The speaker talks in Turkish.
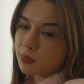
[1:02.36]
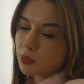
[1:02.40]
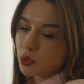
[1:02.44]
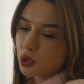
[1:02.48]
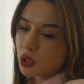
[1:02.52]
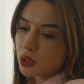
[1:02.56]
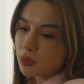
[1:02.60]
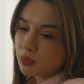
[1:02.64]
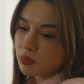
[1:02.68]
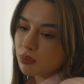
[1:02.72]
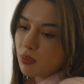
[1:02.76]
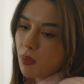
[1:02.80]

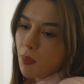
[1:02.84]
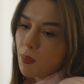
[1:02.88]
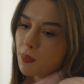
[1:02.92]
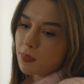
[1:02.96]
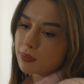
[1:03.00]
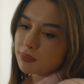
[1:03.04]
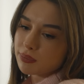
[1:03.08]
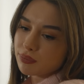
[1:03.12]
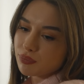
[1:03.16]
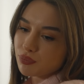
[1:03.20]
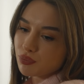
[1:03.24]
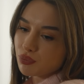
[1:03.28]
Canım
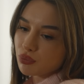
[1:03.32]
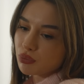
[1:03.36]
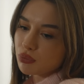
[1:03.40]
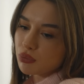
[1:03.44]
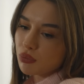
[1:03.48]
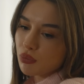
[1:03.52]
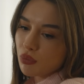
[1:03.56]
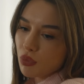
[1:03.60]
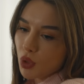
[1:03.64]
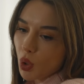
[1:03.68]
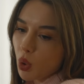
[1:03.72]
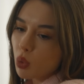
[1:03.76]

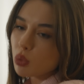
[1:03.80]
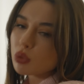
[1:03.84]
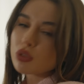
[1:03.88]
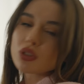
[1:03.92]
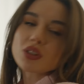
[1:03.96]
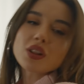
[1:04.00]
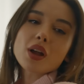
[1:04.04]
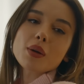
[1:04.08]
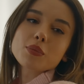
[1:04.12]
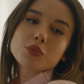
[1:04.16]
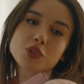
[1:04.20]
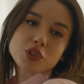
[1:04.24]
Oltan
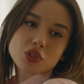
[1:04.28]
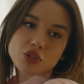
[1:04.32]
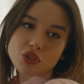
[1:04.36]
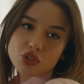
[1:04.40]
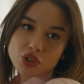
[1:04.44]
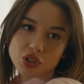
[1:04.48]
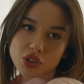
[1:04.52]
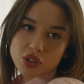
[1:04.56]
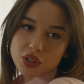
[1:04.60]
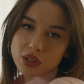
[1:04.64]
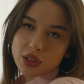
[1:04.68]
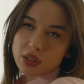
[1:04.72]
amcanın
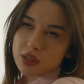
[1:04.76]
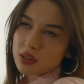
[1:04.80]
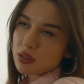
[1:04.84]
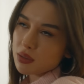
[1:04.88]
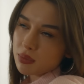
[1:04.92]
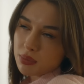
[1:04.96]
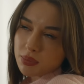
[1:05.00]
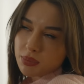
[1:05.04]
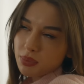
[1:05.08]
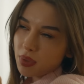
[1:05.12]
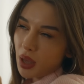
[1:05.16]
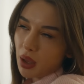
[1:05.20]
şirketi
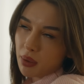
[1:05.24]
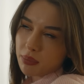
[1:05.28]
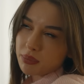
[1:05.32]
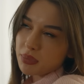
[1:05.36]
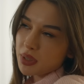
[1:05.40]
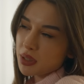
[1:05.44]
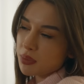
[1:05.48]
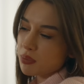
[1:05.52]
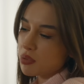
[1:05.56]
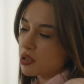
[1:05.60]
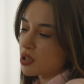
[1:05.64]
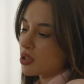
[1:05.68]
yani
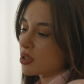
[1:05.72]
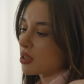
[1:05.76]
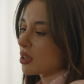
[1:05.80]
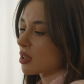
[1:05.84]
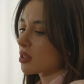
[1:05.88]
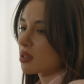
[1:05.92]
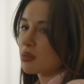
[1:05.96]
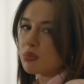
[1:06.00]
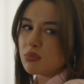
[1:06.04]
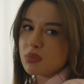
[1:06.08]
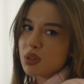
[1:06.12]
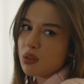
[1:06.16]
benim
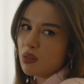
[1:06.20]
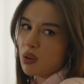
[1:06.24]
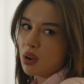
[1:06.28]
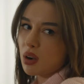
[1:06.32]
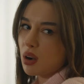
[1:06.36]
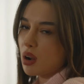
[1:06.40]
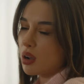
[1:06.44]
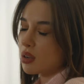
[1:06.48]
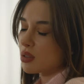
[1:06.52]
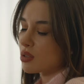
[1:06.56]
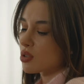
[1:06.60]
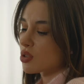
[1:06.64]
şirketimde var aynı